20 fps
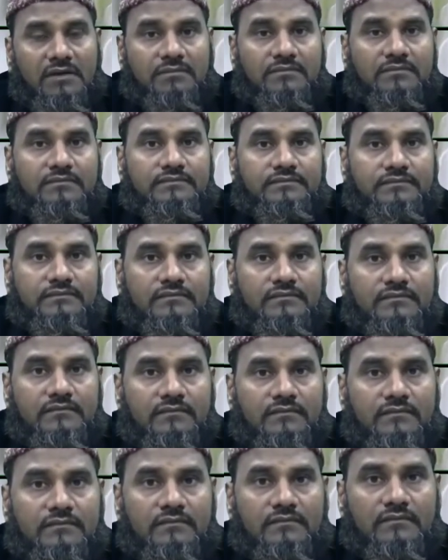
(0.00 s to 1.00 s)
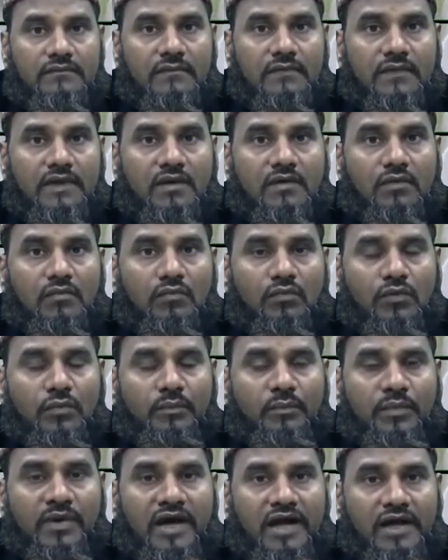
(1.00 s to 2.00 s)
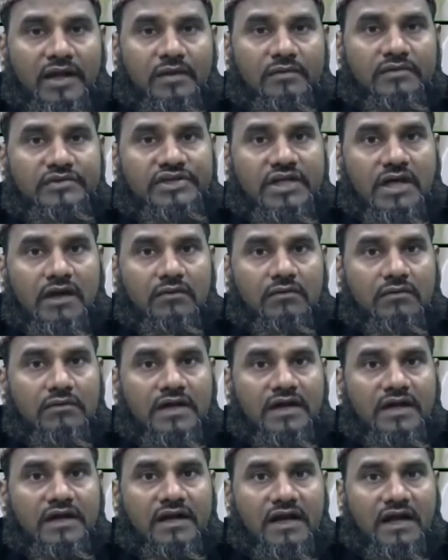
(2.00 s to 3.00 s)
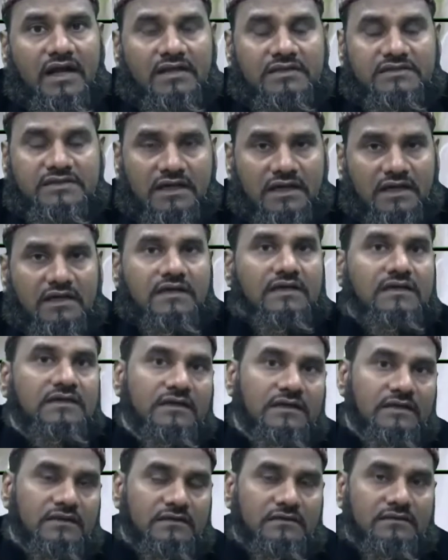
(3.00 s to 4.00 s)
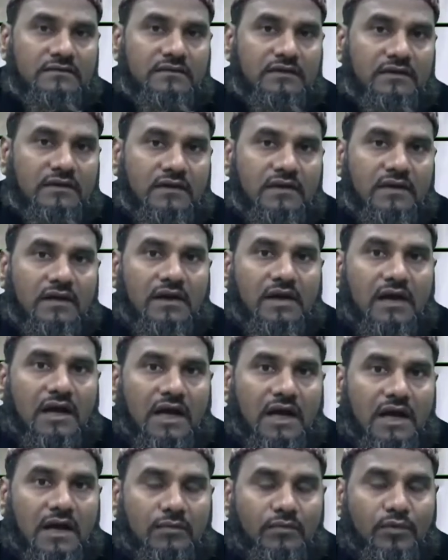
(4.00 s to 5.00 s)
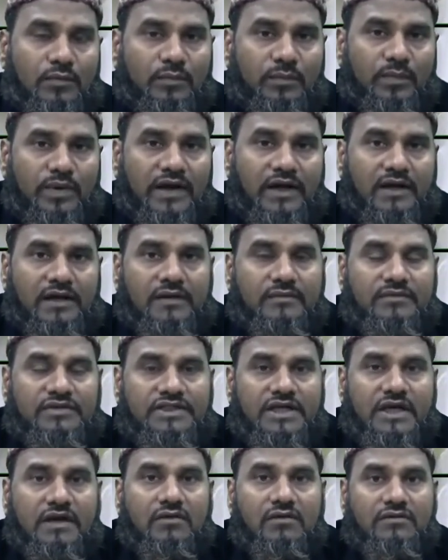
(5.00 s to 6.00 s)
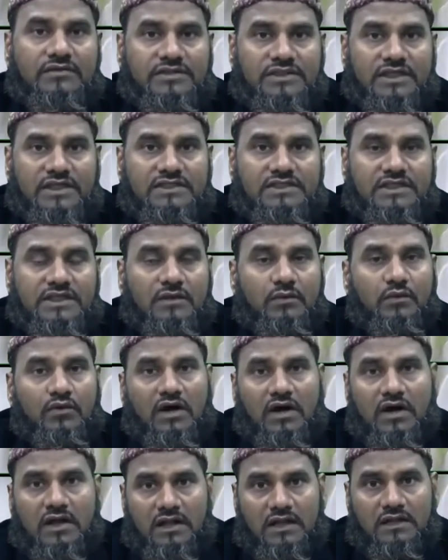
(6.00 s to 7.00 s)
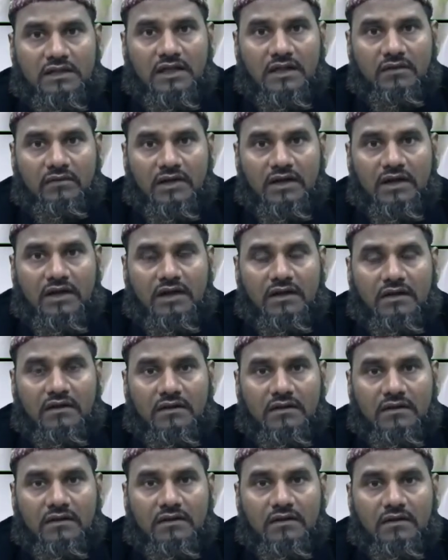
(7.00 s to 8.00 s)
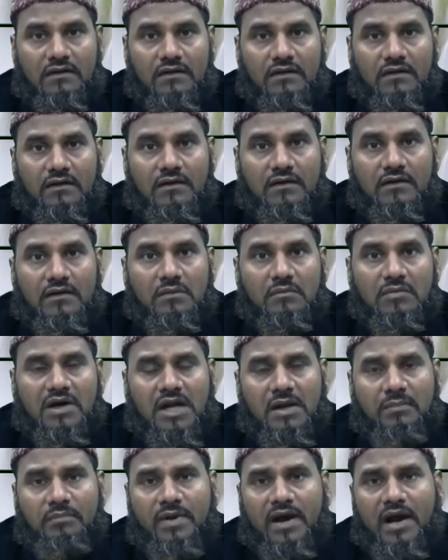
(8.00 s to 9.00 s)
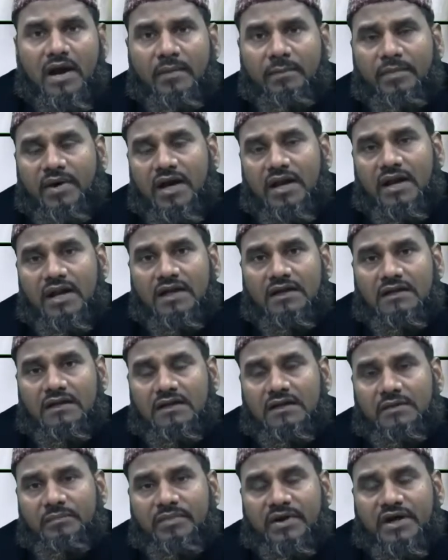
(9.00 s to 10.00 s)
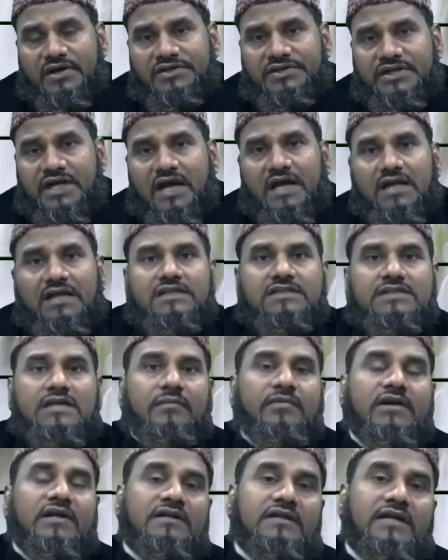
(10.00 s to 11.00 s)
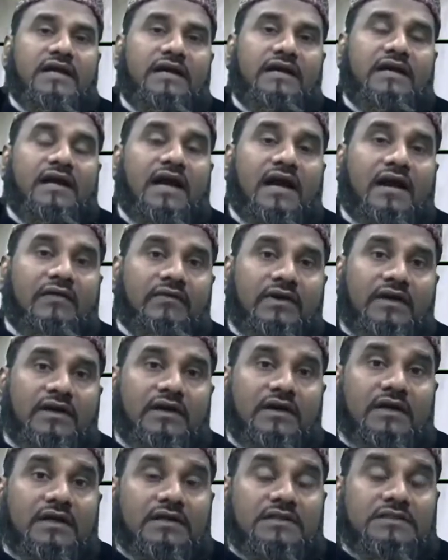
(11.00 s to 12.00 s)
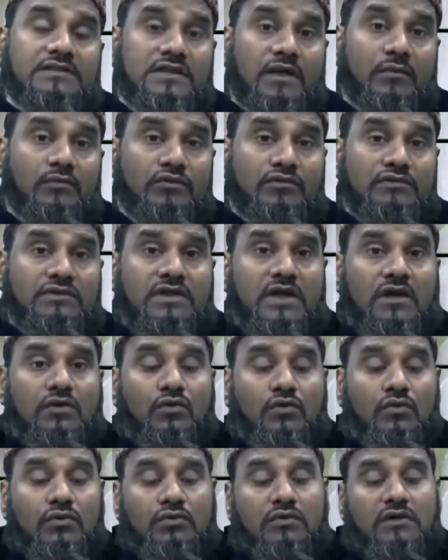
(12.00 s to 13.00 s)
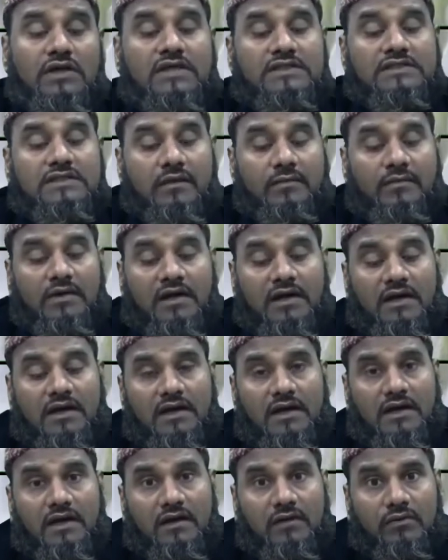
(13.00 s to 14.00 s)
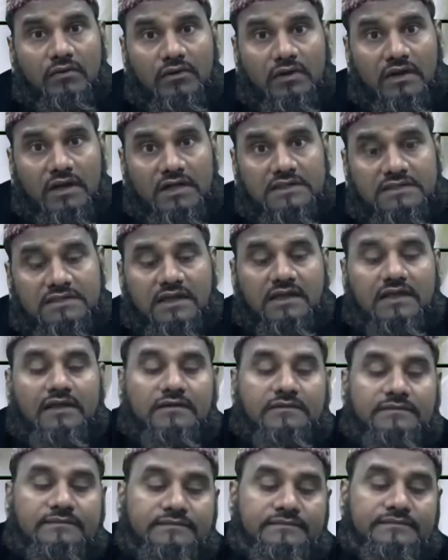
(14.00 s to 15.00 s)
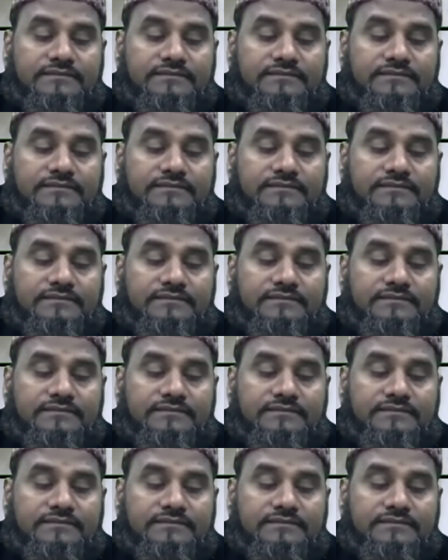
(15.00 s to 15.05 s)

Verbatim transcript: మనం ముప్పై నిమిషాలు కేటాయించగలిగితే ఆ ముప్పై నిమిషాల్లో చేసే ఓ ఆరాధన వల్ల మన పాపాలన్నీ ప్రక్షాళించబడతాయి అవి సముద్ర నురుగుకి సమానంగా ఉన్నా సరే